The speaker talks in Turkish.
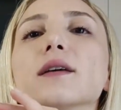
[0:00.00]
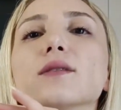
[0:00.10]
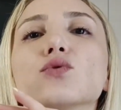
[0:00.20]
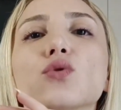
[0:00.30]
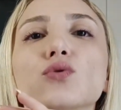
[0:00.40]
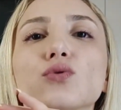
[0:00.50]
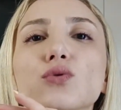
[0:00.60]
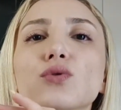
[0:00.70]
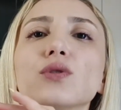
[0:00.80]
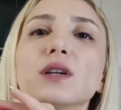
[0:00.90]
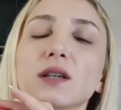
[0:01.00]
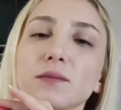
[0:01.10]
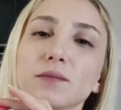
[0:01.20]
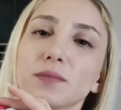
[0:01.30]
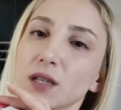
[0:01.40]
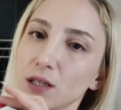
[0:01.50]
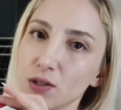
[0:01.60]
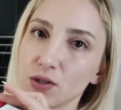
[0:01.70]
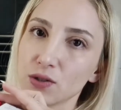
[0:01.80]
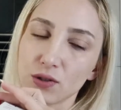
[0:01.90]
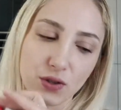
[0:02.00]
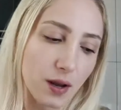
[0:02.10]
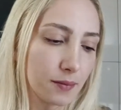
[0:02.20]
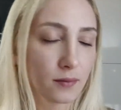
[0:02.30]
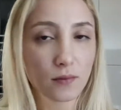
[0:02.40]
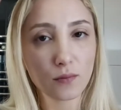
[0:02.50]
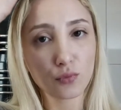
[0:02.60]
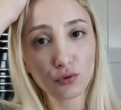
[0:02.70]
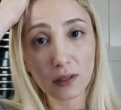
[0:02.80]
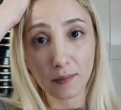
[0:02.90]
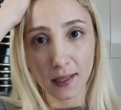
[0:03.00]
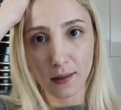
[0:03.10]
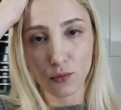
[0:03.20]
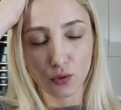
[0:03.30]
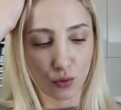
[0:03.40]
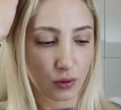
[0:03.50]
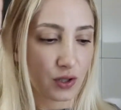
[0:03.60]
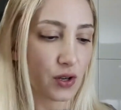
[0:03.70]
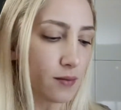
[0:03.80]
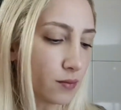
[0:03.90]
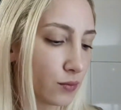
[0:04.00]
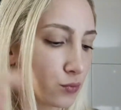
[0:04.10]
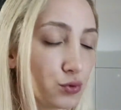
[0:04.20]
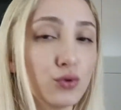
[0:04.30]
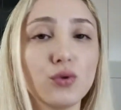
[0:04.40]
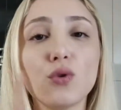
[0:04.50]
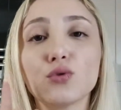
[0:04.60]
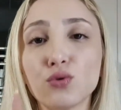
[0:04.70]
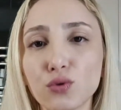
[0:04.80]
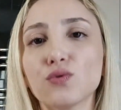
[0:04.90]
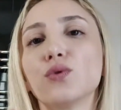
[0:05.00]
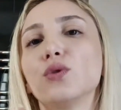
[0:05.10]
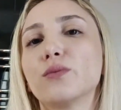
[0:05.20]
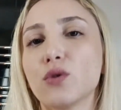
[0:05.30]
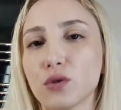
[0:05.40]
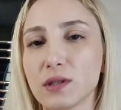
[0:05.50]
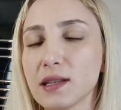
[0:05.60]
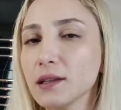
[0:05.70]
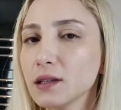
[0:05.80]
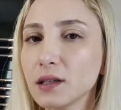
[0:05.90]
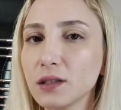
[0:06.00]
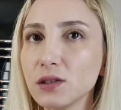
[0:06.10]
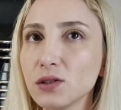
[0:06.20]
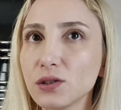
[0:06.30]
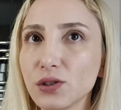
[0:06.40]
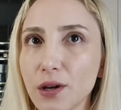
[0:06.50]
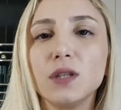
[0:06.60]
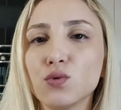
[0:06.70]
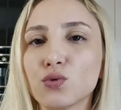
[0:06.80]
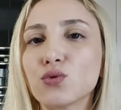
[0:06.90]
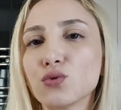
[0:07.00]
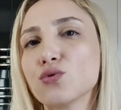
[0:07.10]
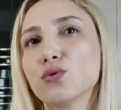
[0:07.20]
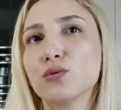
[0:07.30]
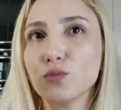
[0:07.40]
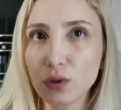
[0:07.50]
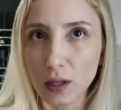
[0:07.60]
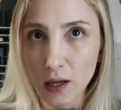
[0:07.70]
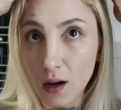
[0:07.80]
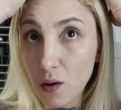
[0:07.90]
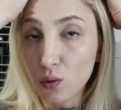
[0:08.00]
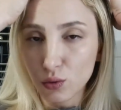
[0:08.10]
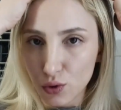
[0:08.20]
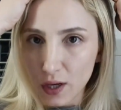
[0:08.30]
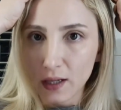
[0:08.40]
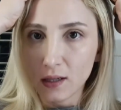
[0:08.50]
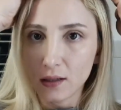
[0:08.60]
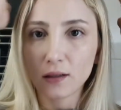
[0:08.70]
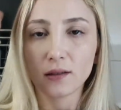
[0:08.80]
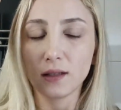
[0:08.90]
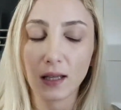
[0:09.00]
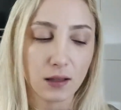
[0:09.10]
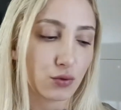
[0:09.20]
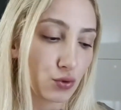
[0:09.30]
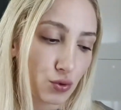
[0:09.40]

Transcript: e, tonunu karıştıracağım. Bunu diplerime uygulayacağım. Bunu 30 volüm oksidanla karıştıracağım. Bir turunculuk mutlaka olacak diye